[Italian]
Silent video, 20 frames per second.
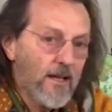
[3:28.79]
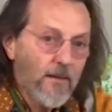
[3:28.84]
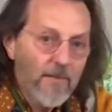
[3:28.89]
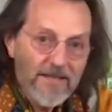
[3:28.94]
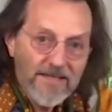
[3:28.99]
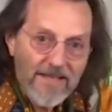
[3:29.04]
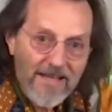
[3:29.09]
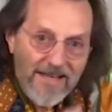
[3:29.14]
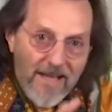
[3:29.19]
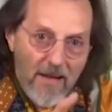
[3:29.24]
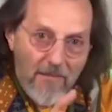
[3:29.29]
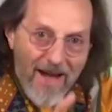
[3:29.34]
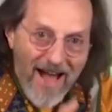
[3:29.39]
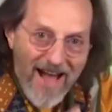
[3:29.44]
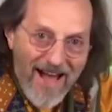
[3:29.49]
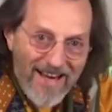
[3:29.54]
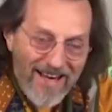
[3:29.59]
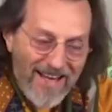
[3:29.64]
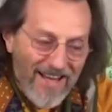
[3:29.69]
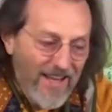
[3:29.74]
La materia
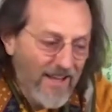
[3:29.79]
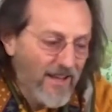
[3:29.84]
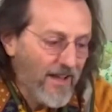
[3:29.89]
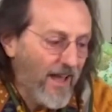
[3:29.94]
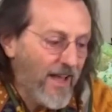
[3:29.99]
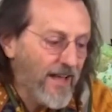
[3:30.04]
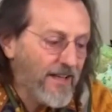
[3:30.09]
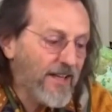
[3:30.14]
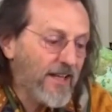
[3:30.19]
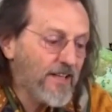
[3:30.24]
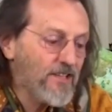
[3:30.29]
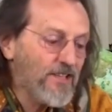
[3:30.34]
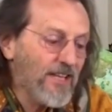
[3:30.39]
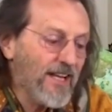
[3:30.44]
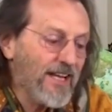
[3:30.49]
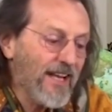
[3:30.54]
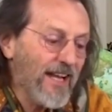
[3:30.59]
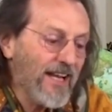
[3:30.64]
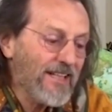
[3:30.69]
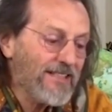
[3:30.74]
male è
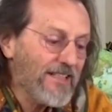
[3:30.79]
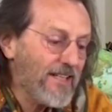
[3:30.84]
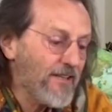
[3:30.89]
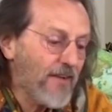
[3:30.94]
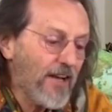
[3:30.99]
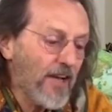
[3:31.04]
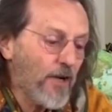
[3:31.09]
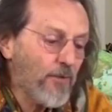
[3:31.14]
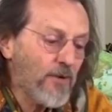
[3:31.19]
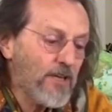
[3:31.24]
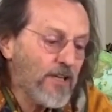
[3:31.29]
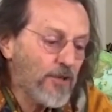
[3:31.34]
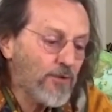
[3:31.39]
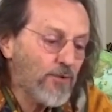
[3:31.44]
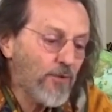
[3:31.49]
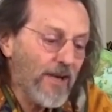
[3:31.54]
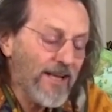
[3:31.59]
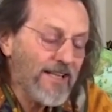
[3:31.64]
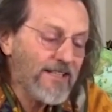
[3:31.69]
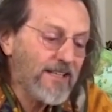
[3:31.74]
energia negativa, la cui
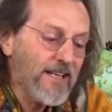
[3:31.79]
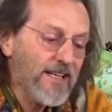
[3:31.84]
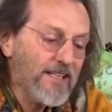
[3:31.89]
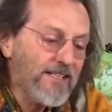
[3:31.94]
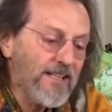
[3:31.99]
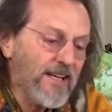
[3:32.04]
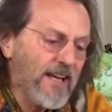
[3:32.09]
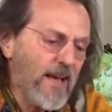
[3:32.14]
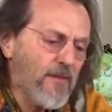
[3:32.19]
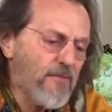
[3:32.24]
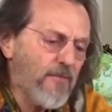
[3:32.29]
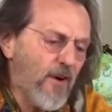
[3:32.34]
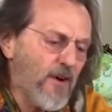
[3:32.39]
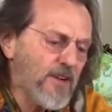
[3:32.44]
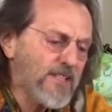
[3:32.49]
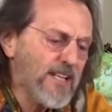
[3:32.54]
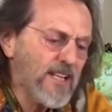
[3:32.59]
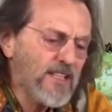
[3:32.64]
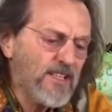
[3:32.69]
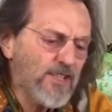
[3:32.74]
natura intrinseca è
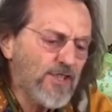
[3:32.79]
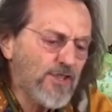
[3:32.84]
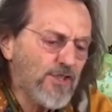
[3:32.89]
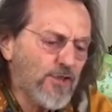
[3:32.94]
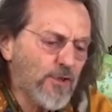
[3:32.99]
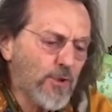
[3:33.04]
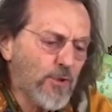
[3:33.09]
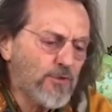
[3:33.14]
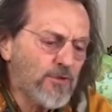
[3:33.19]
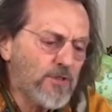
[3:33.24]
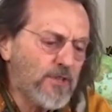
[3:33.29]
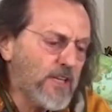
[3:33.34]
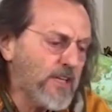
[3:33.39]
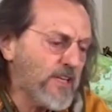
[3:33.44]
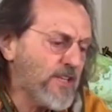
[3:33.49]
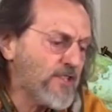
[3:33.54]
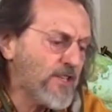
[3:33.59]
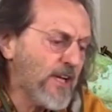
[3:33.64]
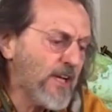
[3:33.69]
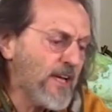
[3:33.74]
forza
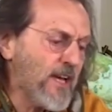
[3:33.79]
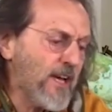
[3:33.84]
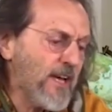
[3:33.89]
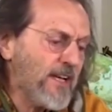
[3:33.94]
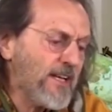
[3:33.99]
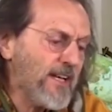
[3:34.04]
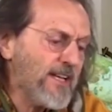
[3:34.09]
distruttrice,